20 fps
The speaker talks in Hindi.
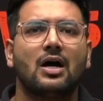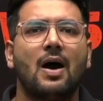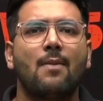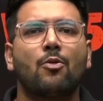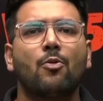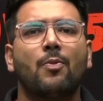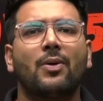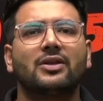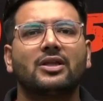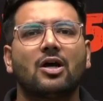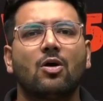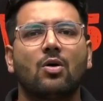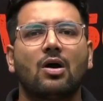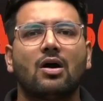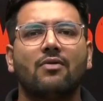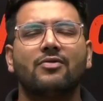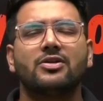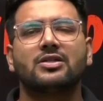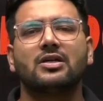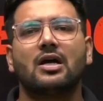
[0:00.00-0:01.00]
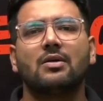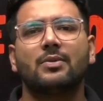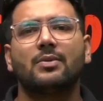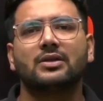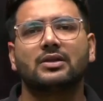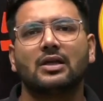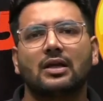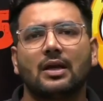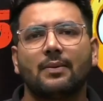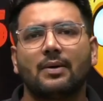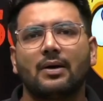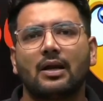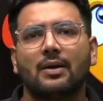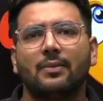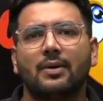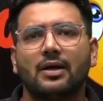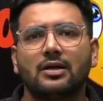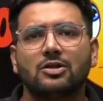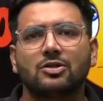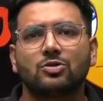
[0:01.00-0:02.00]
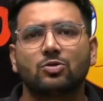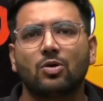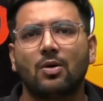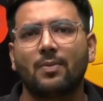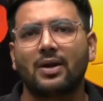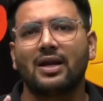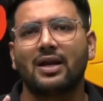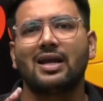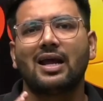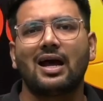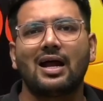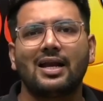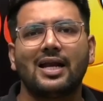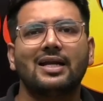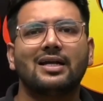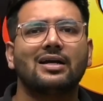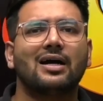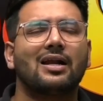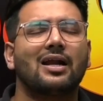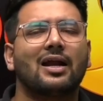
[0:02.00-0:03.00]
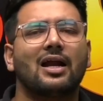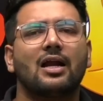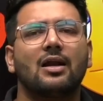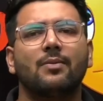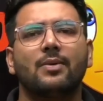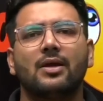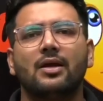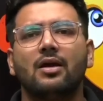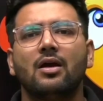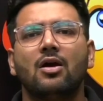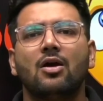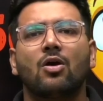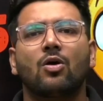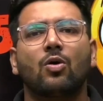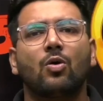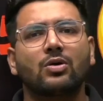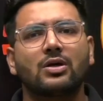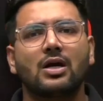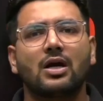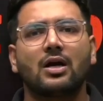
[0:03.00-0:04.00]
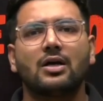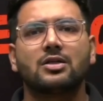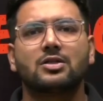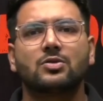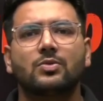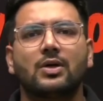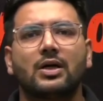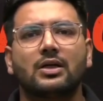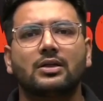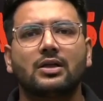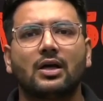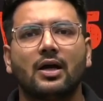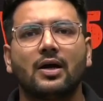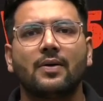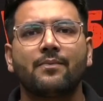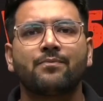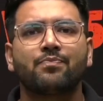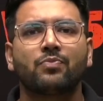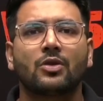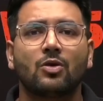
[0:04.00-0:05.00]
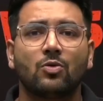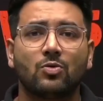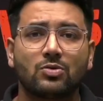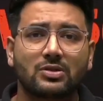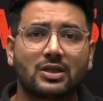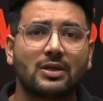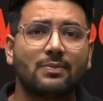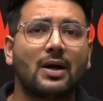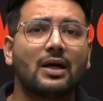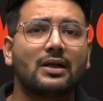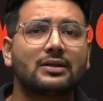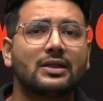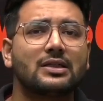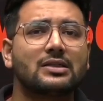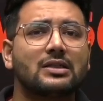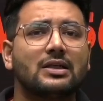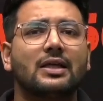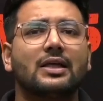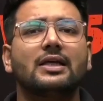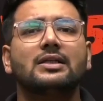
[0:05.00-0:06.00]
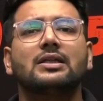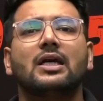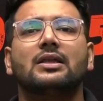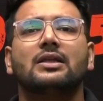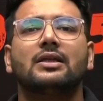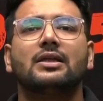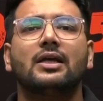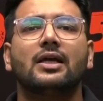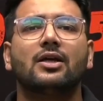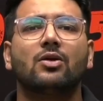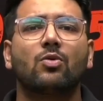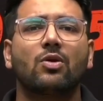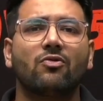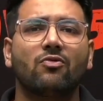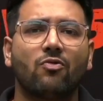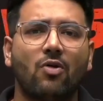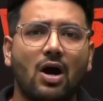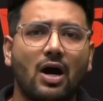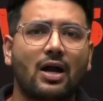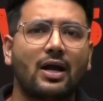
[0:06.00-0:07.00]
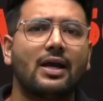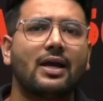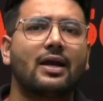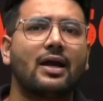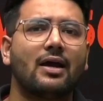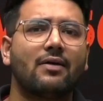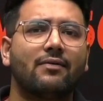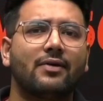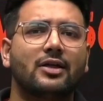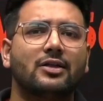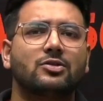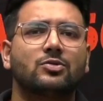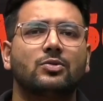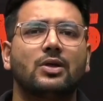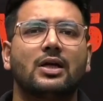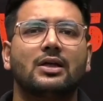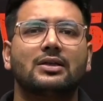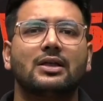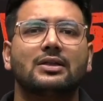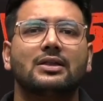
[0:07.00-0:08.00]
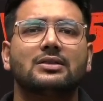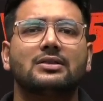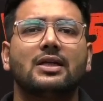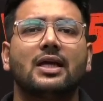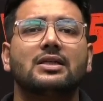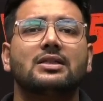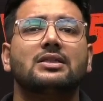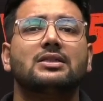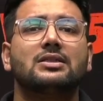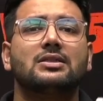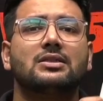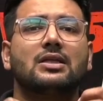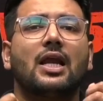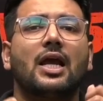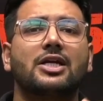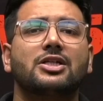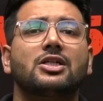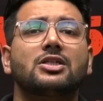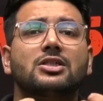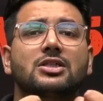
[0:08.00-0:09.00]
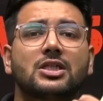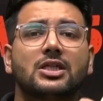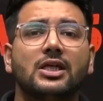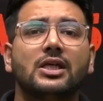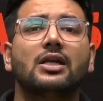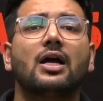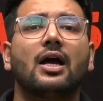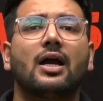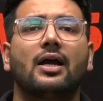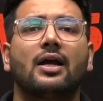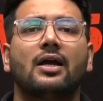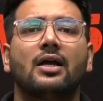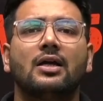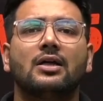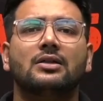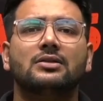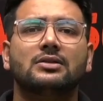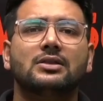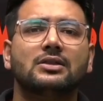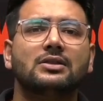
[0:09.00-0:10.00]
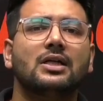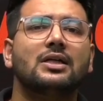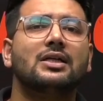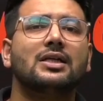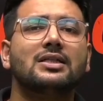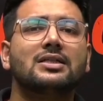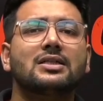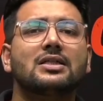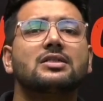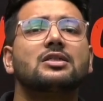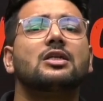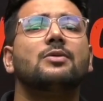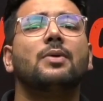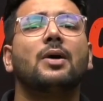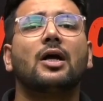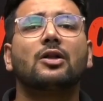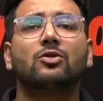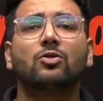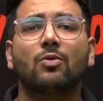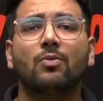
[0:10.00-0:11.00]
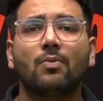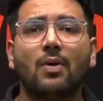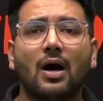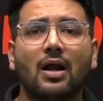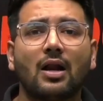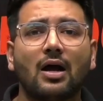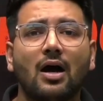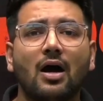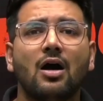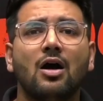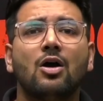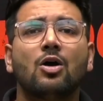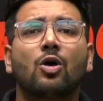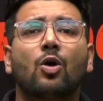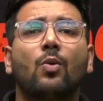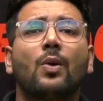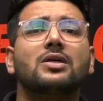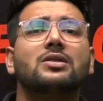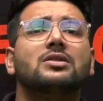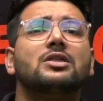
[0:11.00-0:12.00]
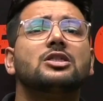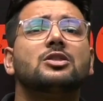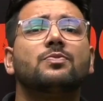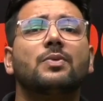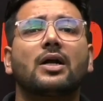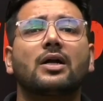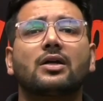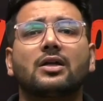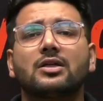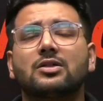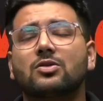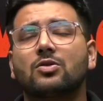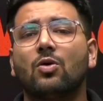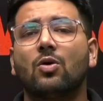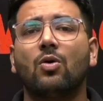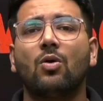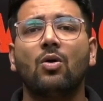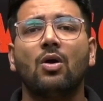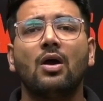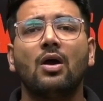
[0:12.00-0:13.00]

आपको पता होगा विशाल मित्तल के बारे में जो हमने नीट अन अकेडमी कोटा का स्टूडेंट था उसकी बात इसलिए की जाती है क्योंकि वाकई एक एवरेज स्टूडेंट था जिसने एक सिलेक्शन छीना है जिसने टीचर्स की बात को माना क्वेश्चन प्रैक्टिस को